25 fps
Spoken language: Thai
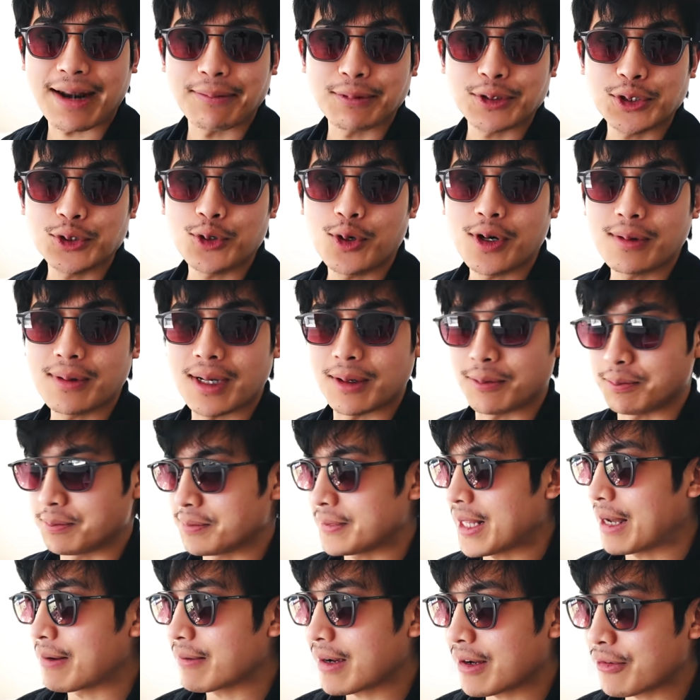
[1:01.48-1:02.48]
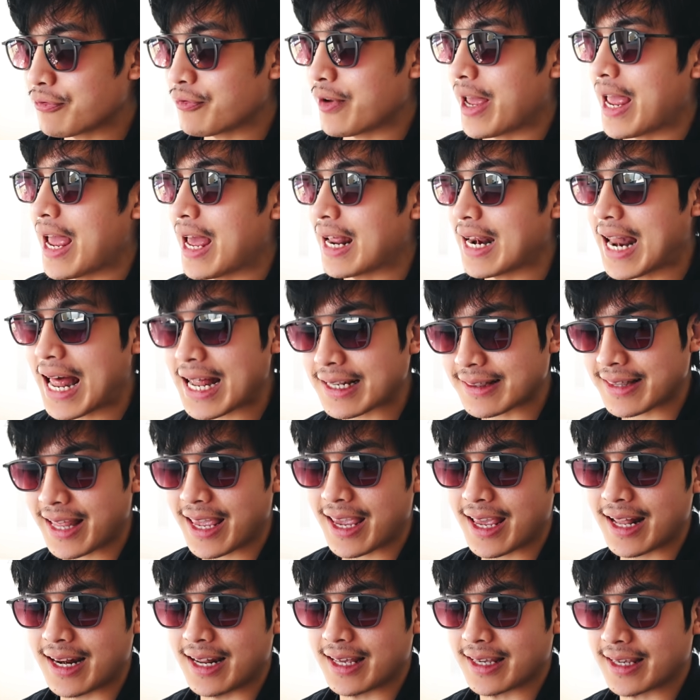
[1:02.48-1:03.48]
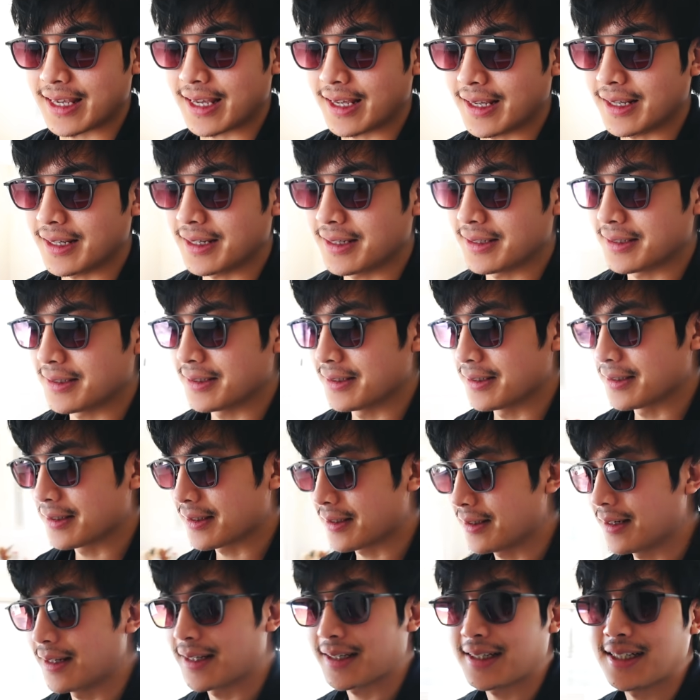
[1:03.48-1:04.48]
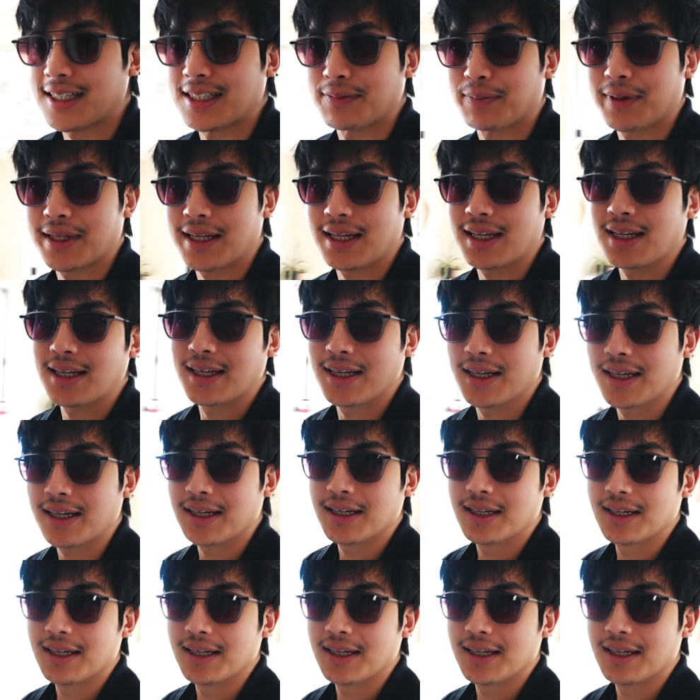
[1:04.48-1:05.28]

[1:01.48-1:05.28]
รช่วงแบบทำกาแฟลาเต้อะไรเงี้ย ก็เลยเกิดเป็นนี่เลย